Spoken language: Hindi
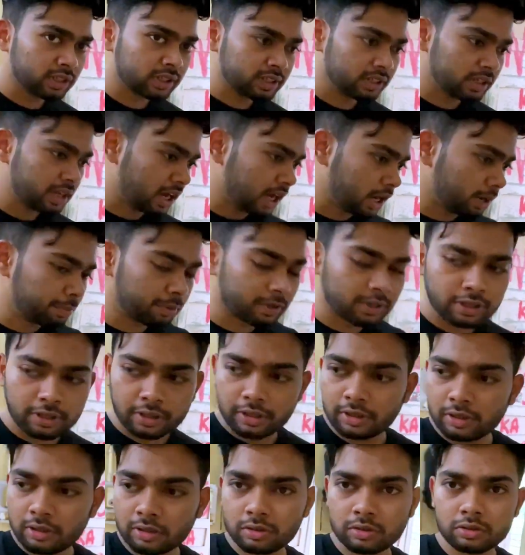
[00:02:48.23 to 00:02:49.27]
है कि आपके
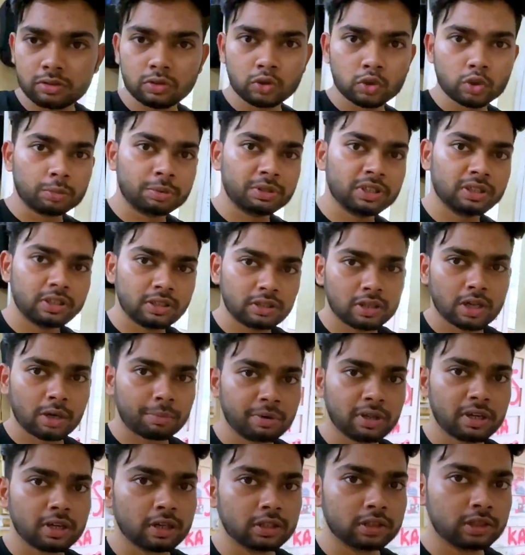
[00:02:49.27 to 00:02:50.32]
जो भी
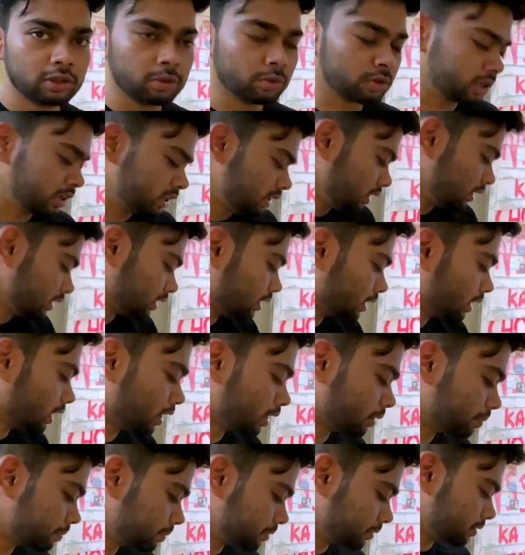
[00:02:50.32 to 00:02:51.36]
कपड़े गंदे हो रहे हैं
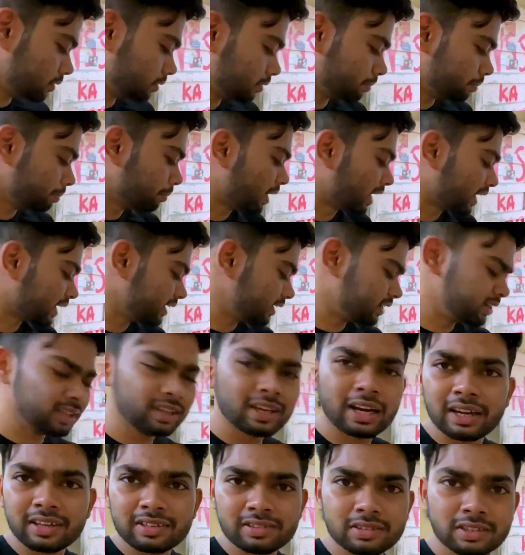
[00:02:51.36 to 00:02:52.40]
आप बाकेट
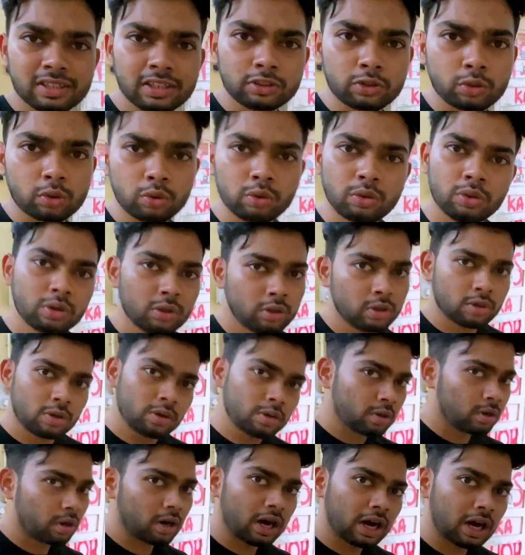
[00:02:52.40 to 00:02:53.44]
या इसके थ्रू
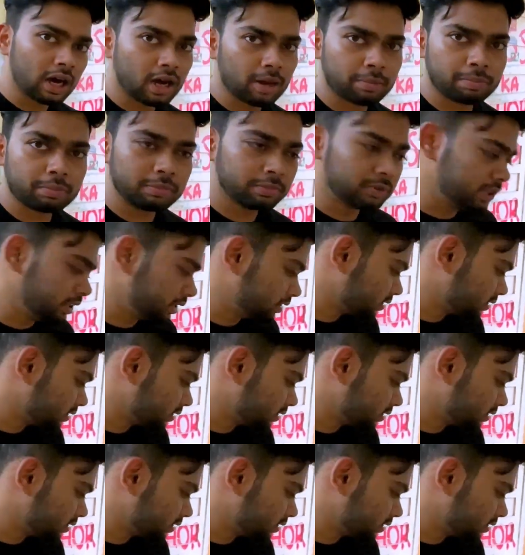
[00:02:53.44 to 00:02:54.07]
आप दे